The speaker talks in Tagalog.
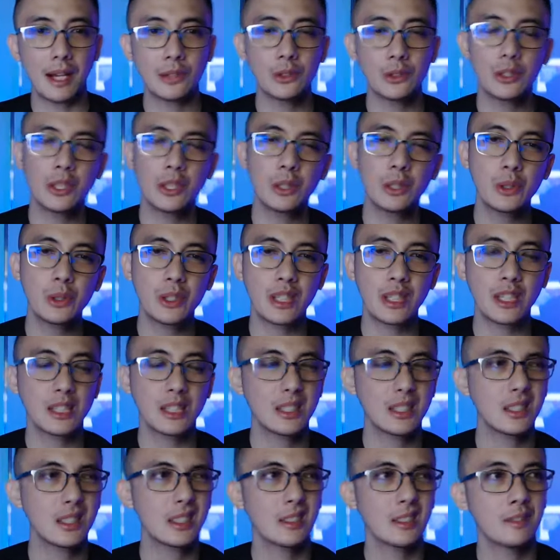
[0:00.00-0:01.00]
umabot din ako
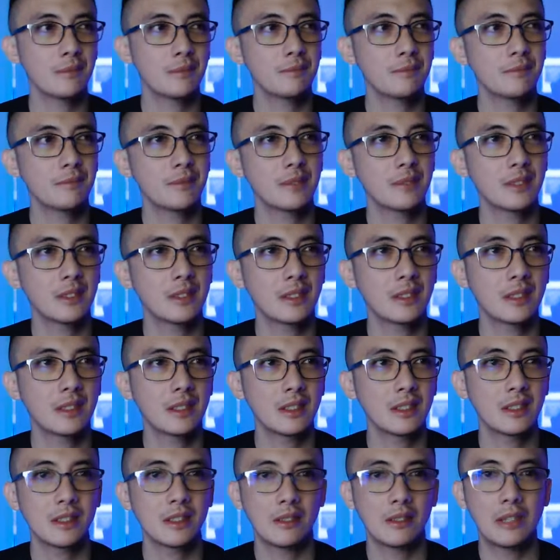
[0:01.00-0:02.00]
sa mga
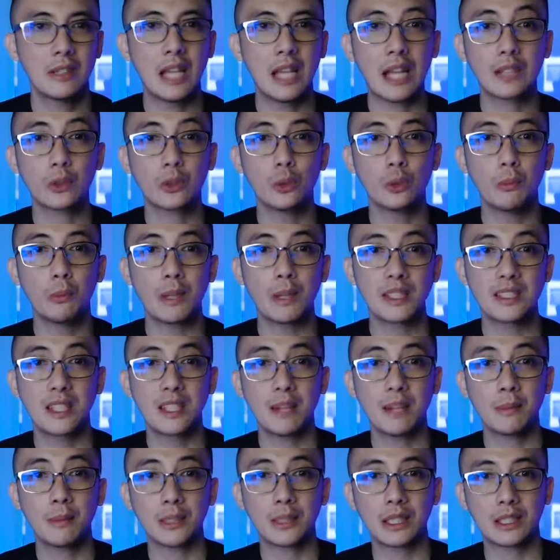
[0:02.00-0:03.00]
interviews,
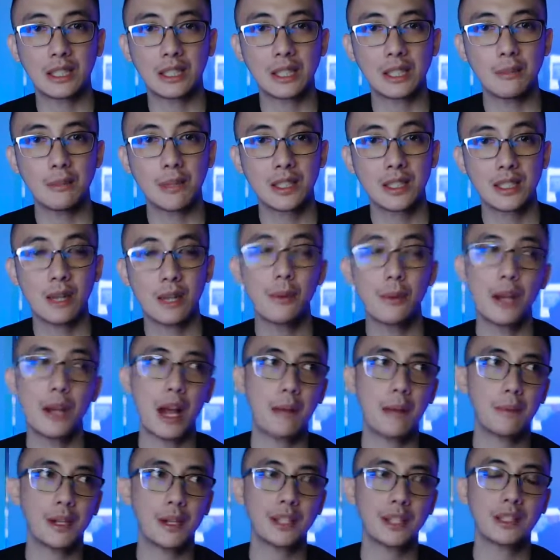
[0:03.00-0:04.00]
final interviews,
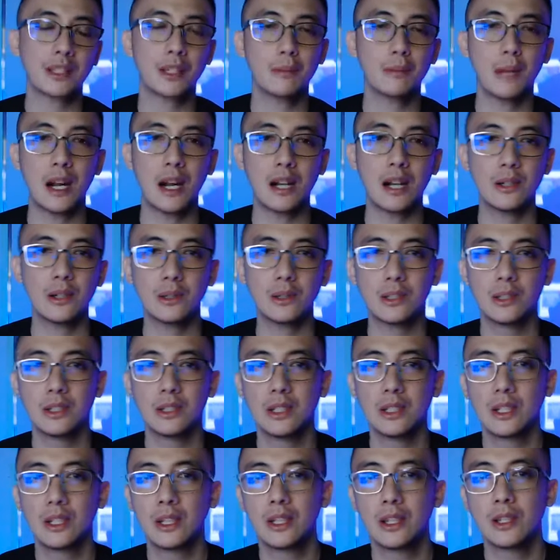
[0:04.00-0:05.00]
pero hindi
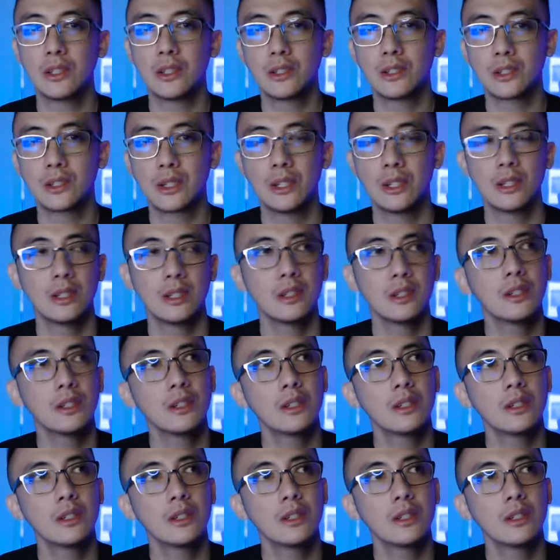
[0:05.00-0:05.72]
ako nakalampas.